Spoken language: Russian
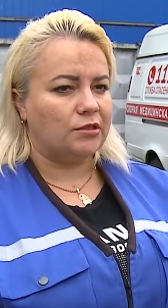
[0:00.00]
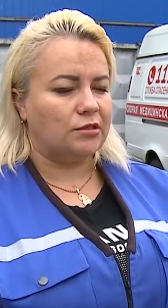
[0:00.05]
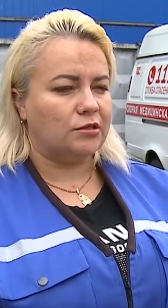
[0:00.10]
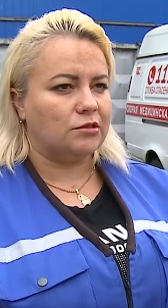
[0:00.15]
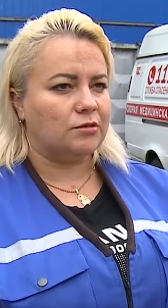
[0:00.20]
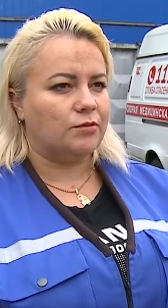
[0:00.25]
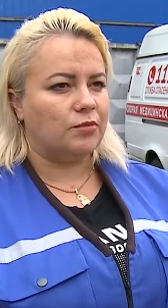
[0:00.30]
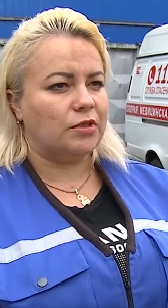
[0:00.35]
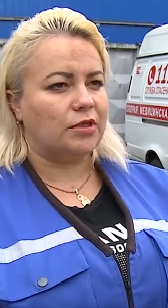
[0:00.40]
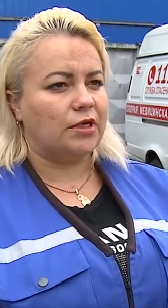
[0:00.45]
Это
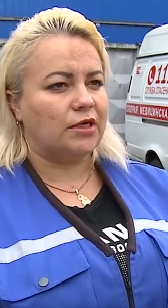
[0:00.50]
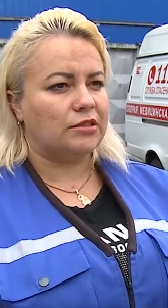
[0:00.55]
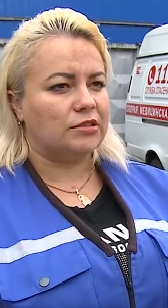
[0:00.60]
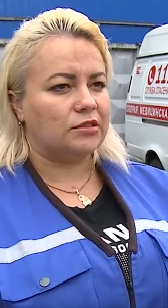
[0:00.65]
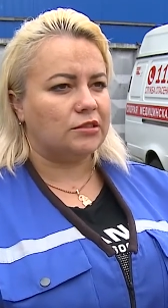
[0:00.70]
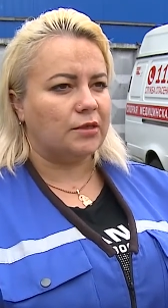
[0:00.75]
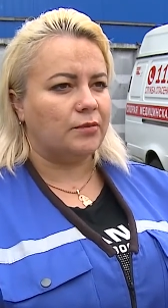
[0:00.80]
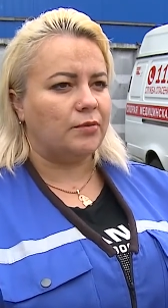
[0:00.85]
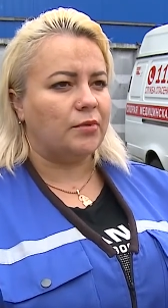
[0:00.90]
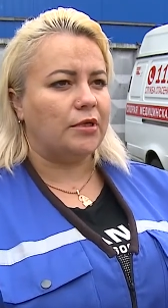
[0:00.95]
избегать
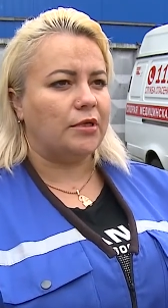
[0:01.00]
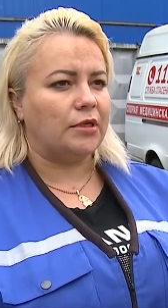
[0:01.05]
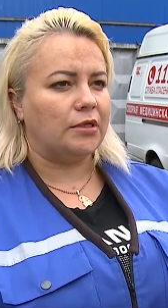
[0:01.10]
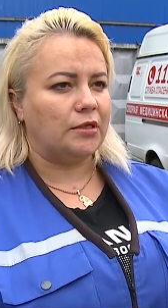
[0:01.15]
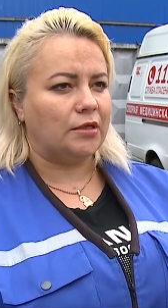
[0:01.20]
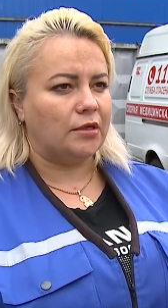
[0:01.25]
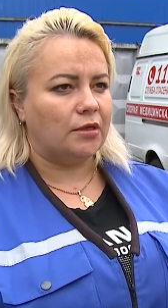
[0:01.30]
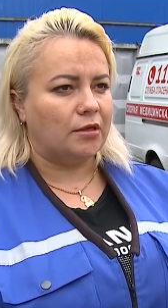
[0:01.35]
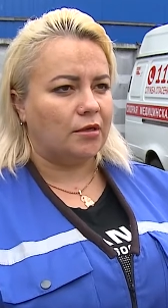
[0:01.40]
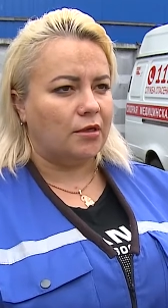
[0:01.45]

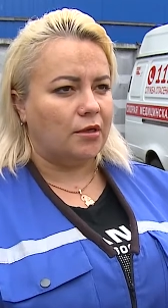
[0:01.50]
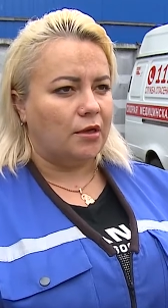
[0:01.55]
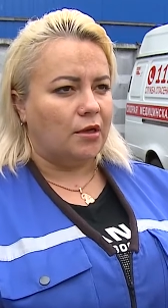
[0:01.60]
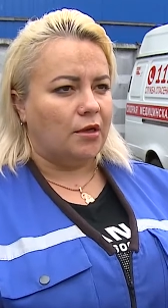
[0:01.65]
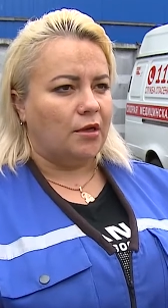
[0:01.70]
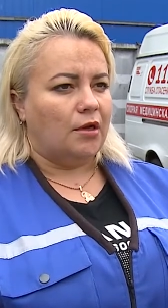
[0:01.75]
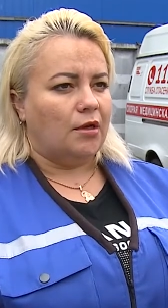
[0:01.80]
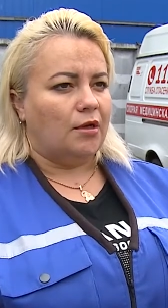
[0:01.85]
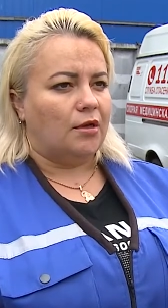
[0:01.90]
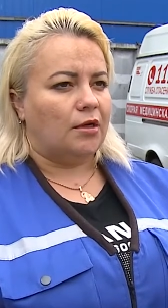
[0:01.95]
скопления
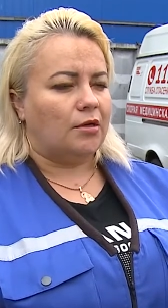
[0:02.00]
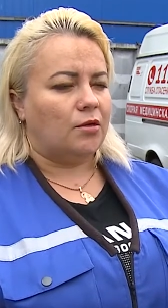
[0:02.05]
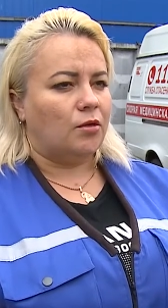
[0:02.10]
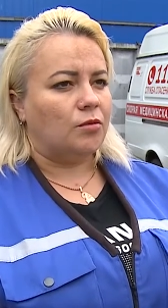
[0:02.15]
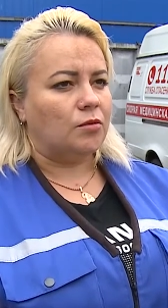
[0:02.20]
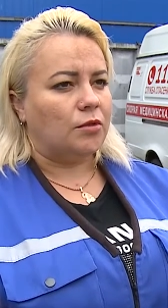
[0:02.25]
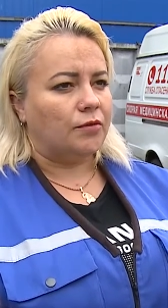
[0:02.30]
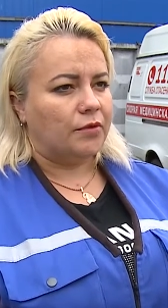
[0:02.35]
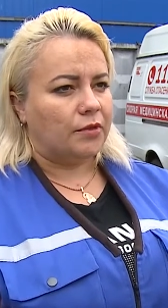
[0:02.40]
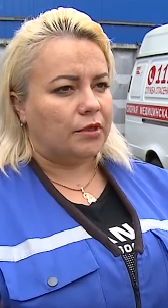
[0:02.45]

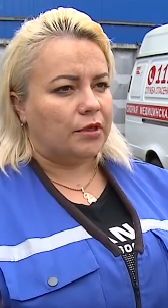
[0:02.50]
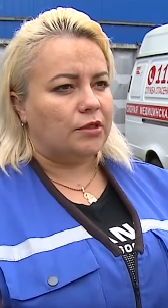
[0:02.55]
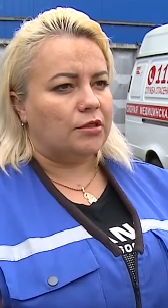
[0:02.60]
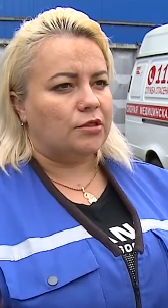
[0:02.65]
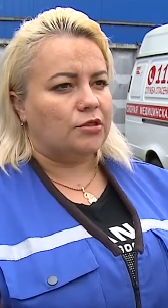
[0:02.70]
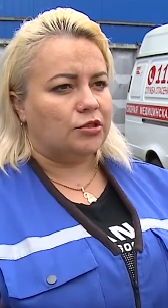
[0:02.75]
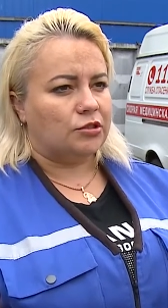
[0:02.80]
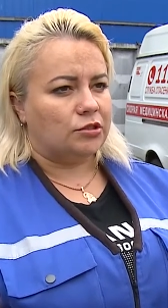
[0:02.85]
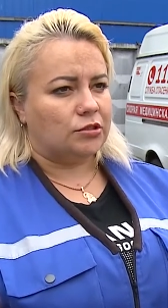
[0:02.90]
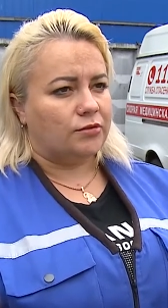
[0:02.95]
огромного
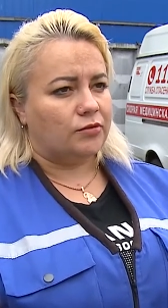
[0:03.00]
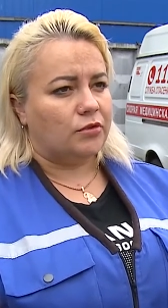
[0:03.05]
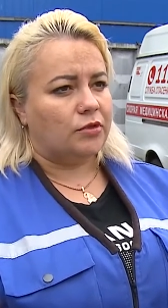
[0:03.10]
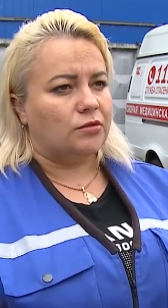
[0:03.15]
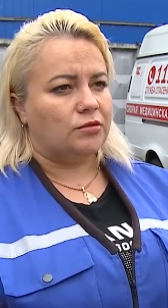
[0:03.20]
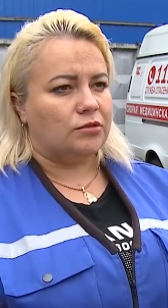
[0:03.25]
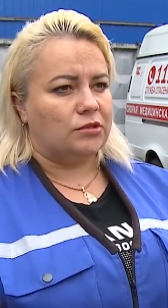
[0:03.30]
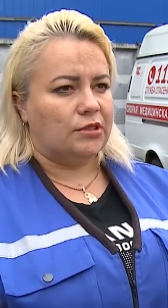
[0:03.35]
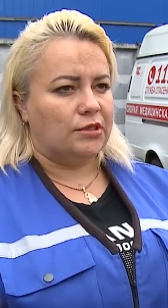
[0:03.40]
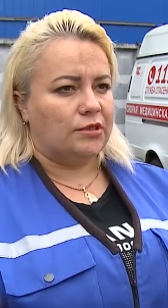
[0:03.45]
количества
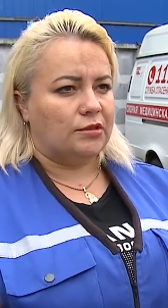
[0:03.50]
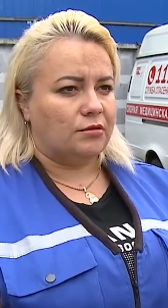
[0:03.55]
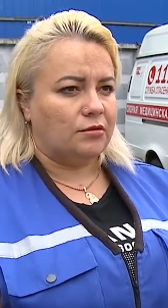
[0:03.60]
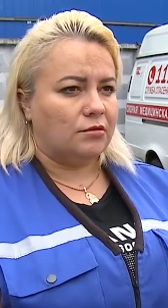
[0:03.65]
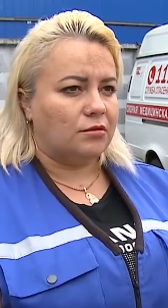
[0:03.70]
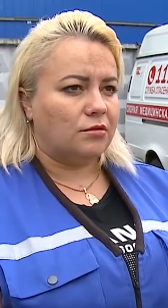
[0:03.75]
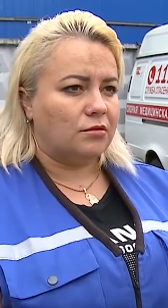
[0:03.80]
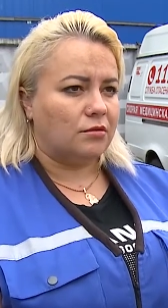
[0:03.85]
людей.